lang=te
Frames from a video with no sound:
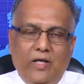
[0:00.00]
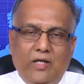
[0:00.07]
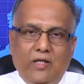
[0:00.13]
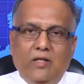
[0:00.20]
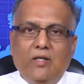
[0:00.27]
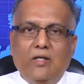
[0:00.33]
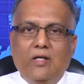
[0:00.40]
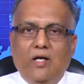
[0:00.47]

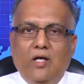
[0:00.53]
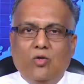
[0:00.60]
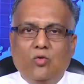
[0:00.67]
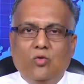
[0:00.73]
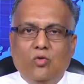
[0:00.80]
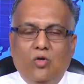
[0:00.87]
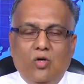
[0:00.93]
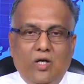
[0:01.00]
ఎడిటర్ గారు
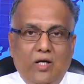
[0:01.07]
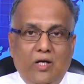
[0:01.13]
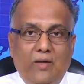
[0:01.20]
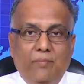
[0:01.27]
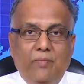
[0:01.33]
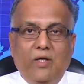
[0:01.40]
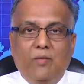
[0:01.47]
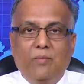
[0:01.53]
ఒక
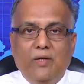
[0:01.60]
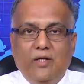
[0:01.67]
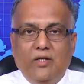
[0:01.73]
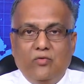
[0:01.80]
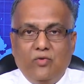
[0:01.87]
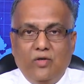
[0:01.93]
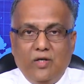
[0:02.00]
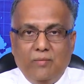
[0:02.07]

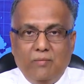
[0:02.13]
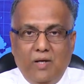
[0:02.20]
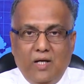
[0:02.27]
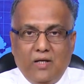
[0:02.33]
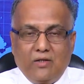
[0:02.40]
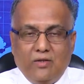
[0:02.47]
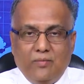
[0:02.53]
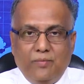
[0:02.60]
గంభీరమైనటువంటి
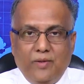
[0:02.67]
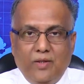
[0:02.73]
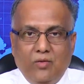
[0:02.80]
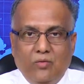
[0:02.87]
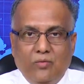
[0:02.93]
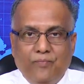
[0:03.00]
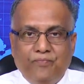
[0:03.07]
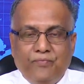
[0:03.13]
మాట
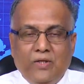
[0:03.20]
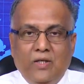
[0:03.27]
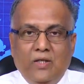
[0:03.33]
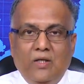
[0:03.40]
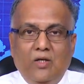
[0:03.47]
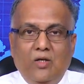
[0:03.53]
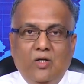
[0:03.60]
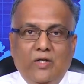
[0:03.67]
చెప్పారు
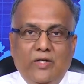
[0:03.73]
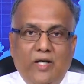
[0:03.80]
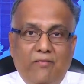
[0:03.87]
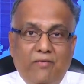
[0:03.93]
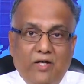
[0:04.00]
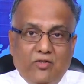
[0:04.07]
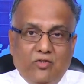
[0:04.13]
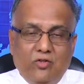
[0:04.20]

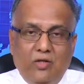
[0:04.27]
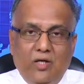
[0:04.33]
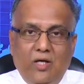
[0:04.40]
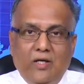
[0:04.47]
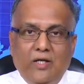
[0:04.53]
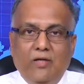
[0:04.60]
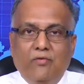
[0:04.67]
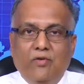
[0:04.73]
యవనస్తుడా
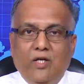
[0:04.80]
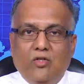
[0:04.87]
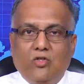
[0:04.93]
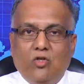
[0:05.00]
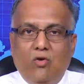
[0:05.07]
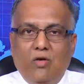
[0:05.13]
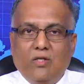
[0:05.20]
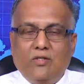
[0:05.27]
నీవు
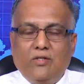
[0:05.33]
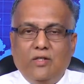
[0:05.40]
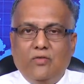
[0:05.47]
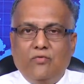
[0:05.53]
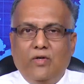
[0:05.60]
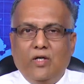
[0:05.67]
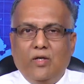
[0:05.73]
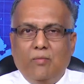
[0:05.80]

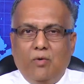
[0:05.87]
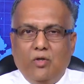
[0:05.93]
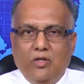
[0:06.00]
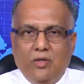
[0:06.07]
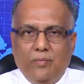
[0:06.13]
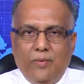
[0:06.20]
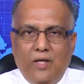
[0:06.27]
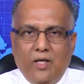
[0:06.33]
నేర్చుకోవాల్సినటువంటి
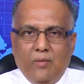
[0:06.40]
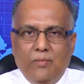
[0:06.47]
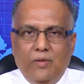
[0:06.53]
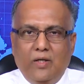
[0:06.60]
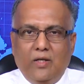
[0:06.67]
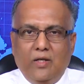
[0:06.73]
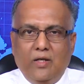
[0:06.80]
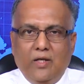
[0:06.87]
మొదటి పాఠం
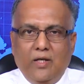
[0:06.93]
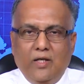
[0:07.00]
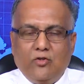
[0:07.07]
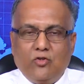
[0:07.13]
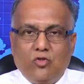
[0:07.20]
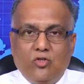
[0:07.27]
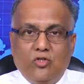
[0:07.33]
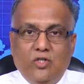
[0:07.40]
ఏంటంటే
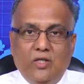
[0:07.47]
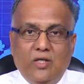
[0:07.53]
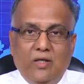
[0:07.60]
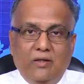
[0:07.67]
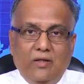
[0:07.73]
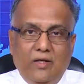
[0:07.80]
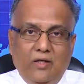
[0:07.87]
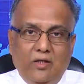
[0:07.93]

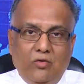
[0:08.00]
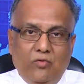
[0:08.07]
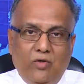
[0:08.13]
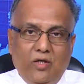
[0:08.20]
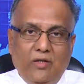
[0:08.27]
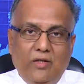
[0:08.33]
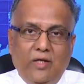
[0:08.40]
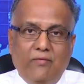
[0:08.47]
సృష్టికర్త
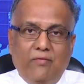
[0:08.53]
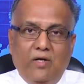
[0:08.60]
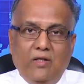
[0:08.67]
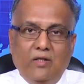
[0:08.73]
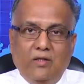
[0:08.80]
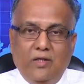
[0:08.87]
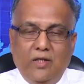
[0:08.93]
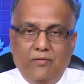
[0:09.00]
అయినటువంటి
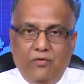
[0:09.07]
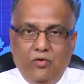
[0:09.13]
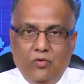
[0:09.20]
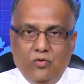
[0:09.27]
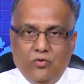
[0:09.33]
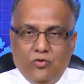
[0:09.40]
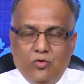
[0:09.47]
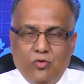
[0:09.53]
దేవాది
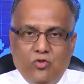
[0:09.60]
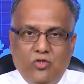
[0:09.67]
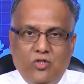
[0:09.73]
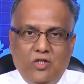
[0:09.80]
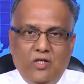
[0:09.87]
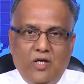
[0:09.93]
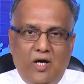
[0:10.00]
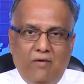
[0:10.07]
దేవుడు
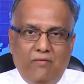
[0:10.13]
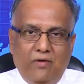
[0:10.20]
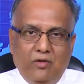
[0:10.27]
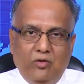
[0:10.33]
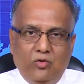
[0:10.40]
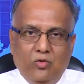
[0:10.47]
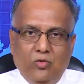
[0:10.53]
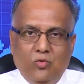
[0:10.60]
సృష్టి
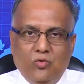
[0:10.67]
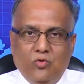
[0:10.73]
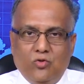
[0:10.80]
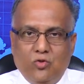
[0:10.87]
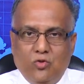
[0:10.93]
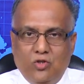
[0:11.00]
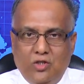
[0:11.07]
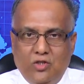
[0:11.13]
యావత్తును
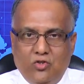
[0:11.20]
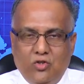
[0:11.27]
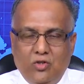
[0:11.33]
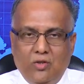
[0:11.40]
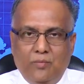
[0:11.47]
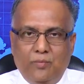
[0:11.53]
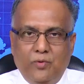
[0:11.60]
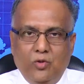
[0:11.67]

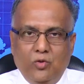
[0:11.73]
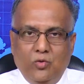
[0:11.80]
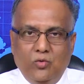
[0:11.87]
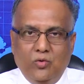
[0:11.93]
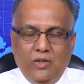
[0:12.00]
సృజించినప్పుడు